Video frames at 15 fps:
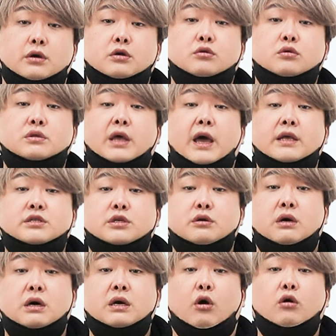결국
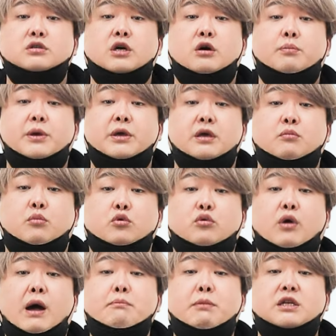대처와 덩샤오핑이
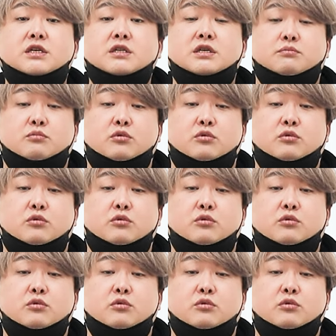모두 한 발짝씩